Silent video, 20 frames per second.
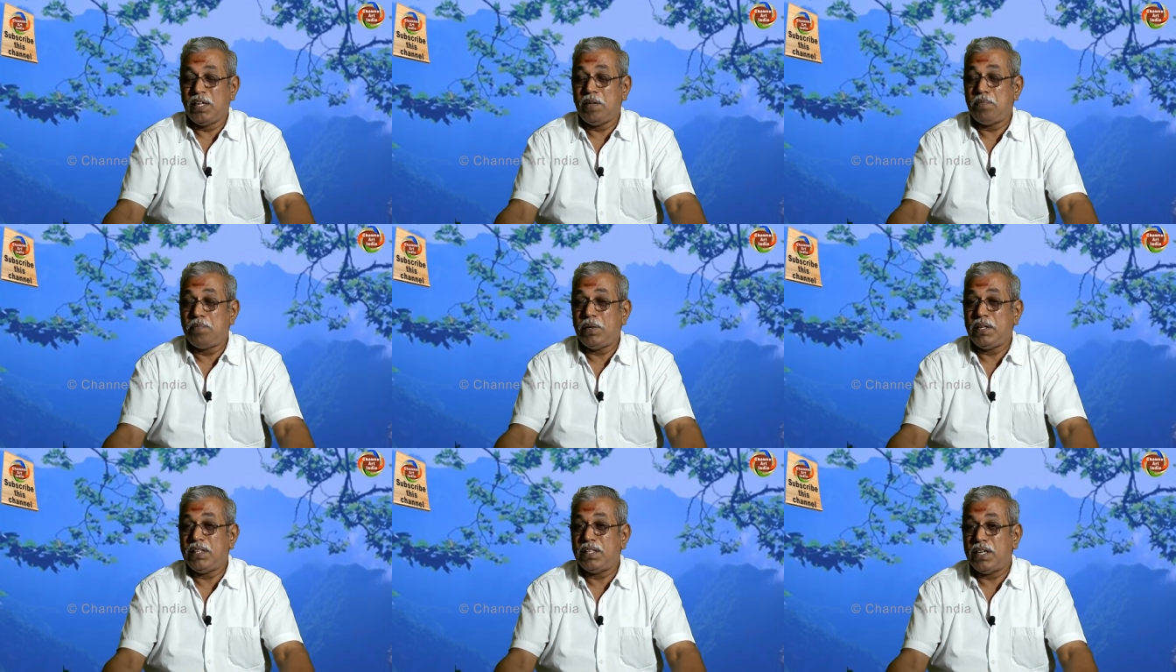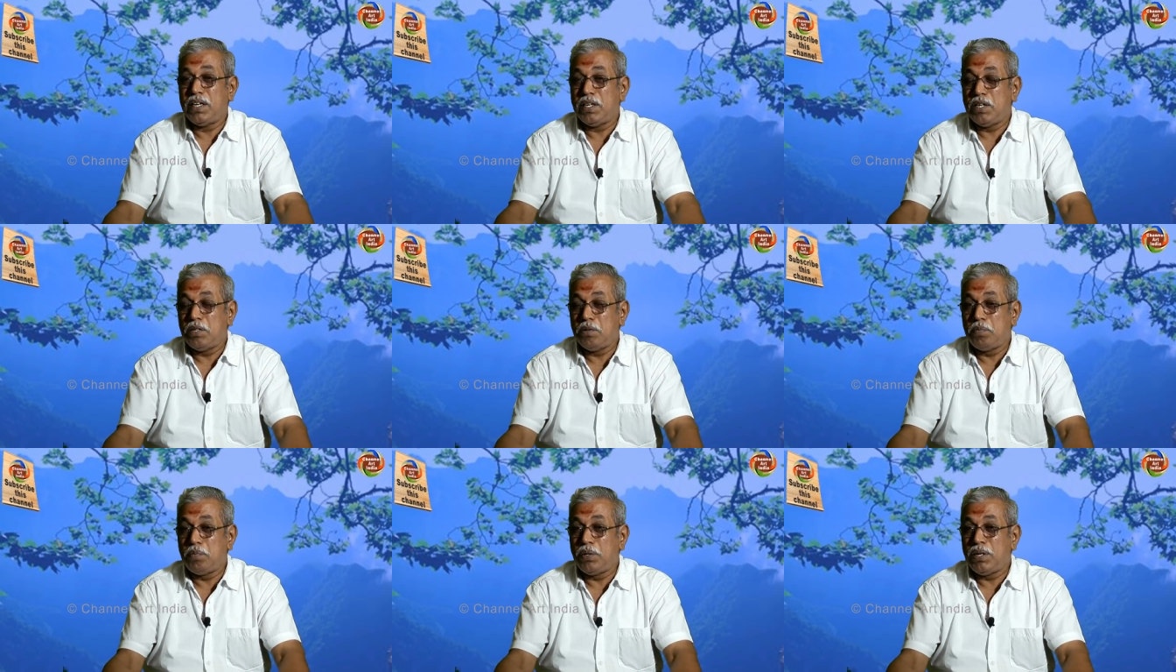இப்போ இந்த
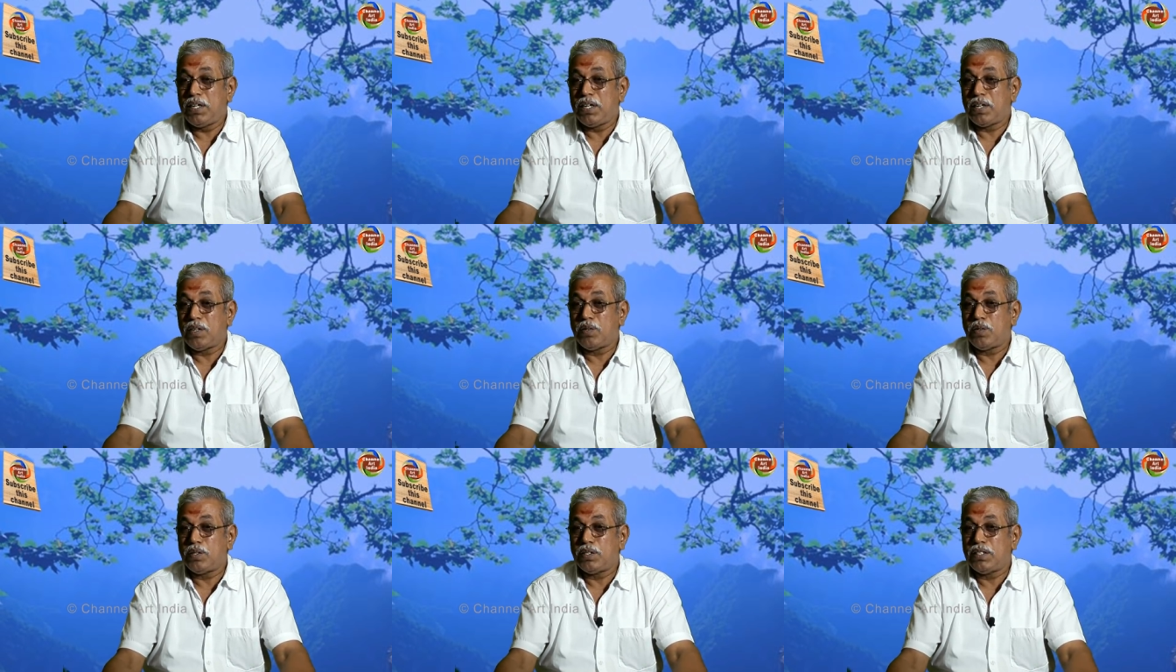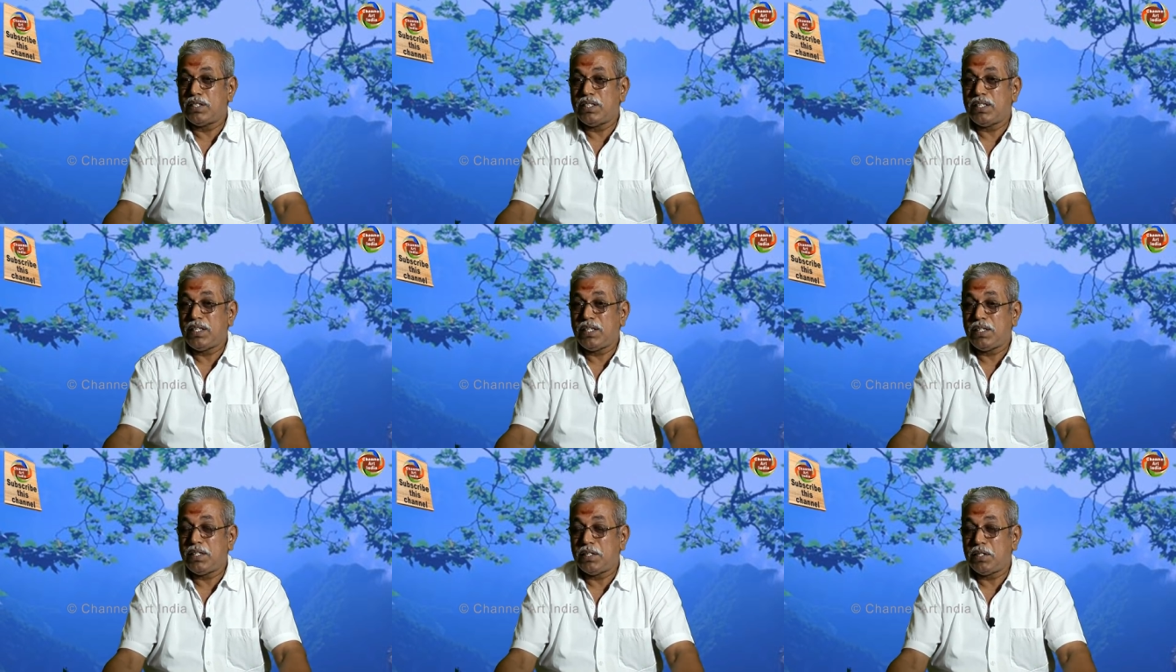ரெண்டு புள்ளிகளும்
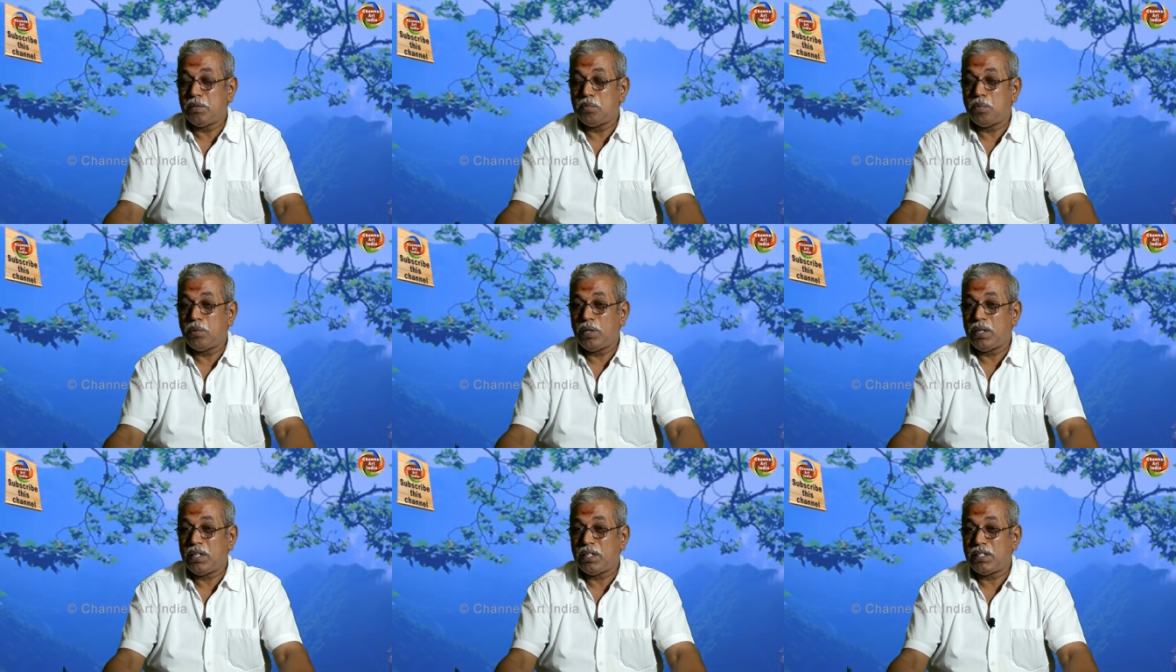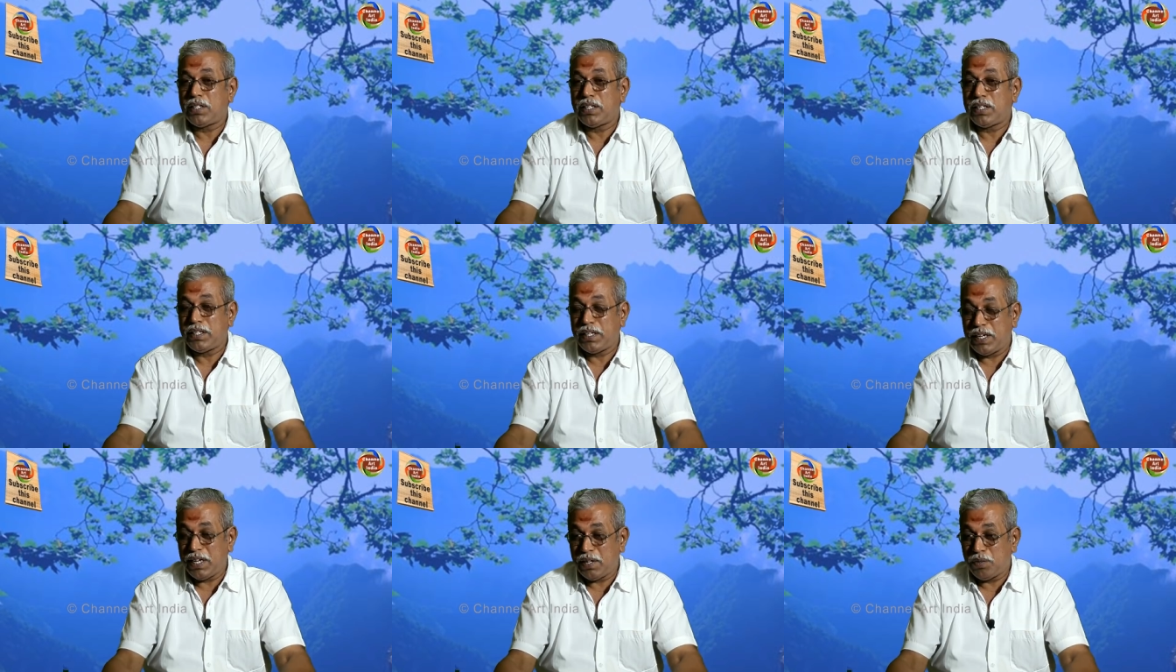வந்து இது போல் அந்த
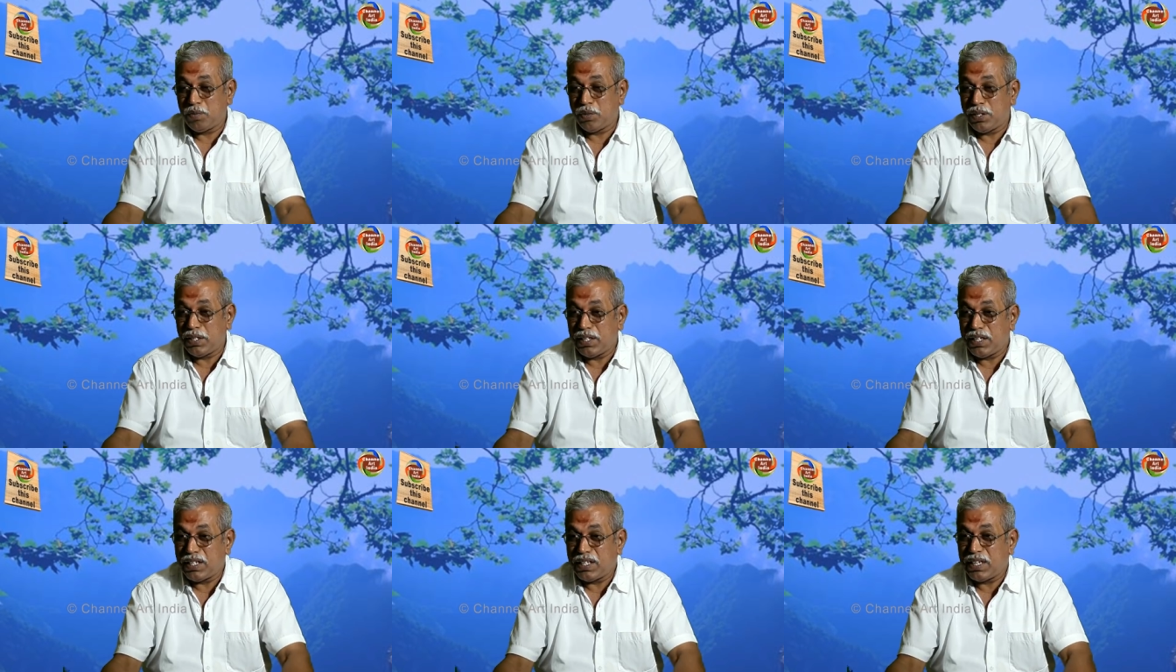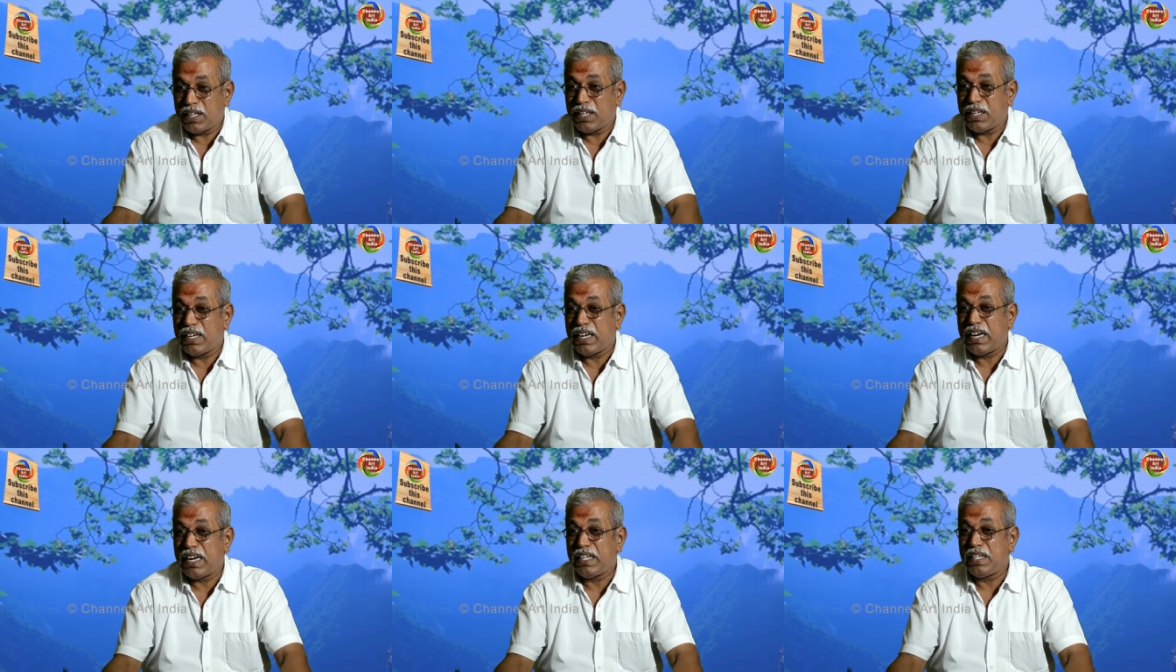கே ஒன் என்கிற
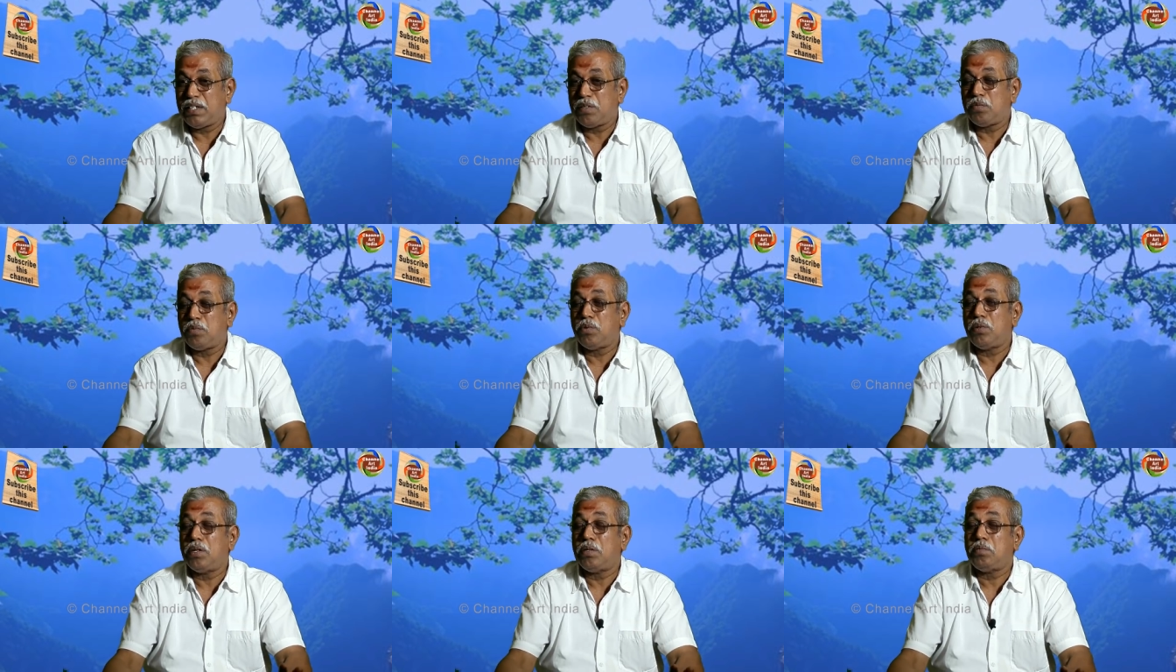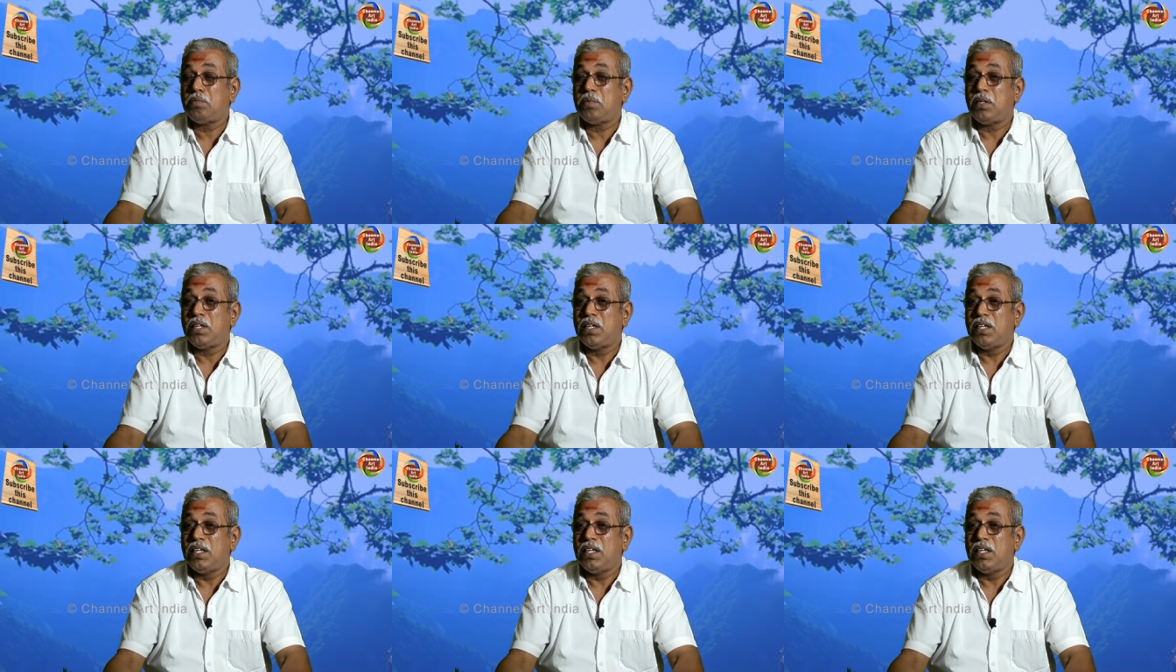நடையின் மூலம்